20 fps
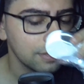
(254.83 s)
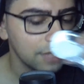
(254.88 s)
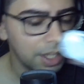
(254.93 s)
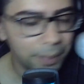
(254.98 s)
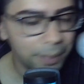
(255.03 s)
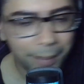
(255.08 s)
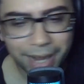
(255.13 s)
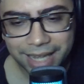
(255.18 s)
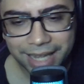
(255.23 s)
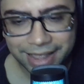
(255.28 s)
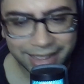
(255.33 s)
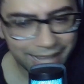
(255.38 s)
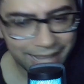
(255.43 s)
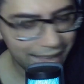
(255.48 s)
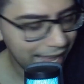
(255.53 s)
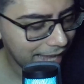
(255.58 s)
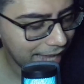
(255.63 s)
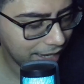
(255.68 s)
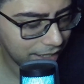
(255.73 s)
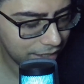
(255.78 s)

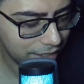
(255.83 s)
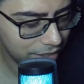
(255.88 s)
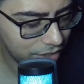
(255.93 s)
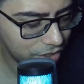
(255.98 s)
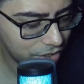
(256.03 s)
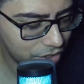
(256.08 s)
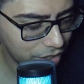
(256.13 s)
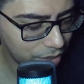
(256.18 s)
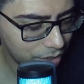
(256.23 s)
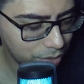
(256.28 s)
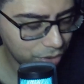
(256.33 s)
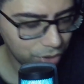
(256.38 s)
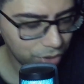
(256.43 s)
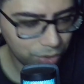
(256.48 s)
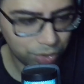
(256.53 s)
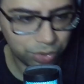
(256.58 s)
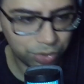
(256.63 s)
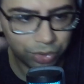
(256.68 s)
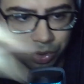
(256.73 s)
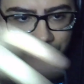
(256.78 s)
Mané, cheiro de
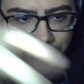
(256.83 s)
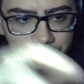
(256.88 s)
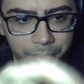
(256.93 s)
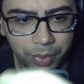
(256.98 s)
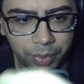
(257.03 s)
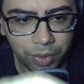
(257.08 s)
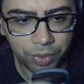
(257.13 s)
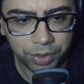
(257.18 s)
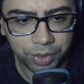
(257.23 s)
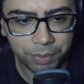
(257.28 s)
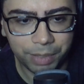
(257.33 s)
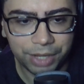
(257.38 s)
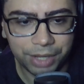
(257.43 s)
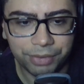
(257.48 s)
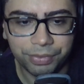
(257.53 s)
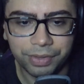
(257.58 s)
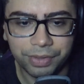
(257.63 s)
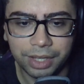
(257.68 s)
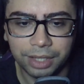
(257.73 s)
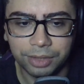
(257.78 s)
controle bom e bem
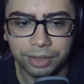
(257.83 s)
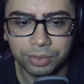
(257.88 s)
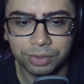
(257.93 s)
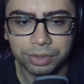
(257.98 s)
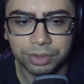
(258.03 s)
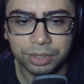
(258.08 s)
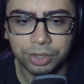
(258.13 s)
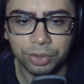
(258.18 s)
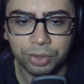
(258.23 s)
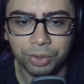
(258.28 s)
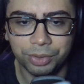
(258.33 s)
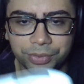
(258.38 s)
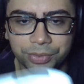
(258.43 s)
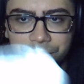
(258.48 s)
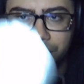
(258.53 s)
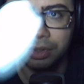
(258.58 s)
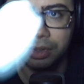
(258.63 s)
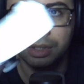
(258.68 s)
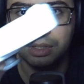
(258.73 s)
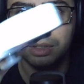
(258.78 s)
feito e novo.